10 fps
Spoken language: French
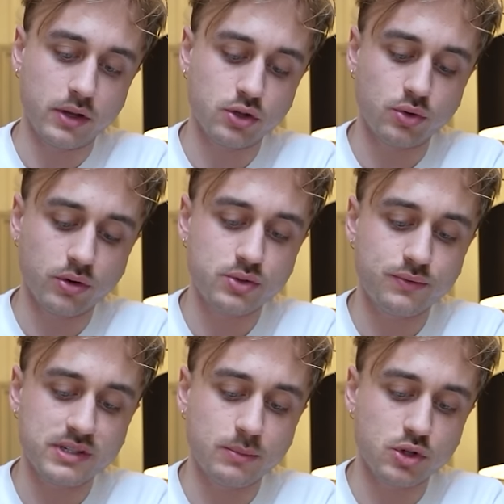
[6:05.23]
D'ailleurs j'en aurais
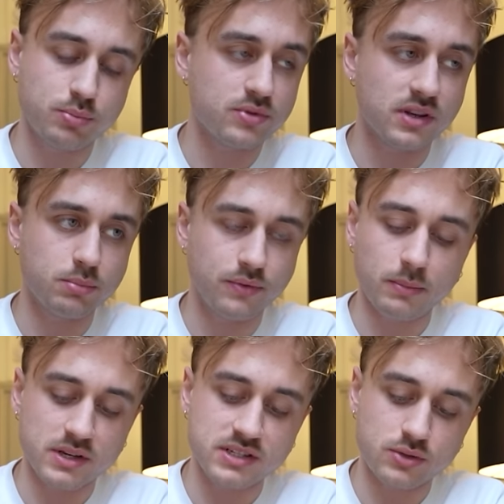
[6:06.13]
suffisamment je pense hein, pour faire
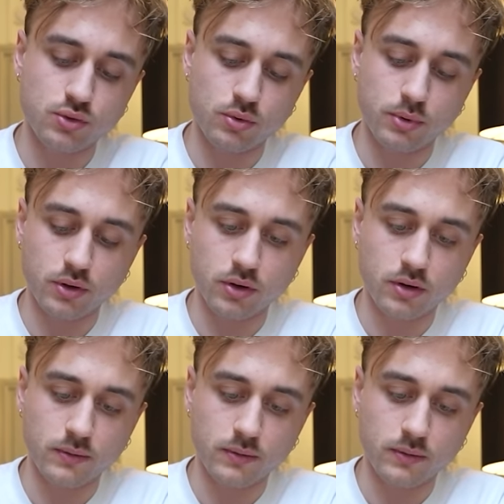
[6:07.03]
ma sieste sur le burger.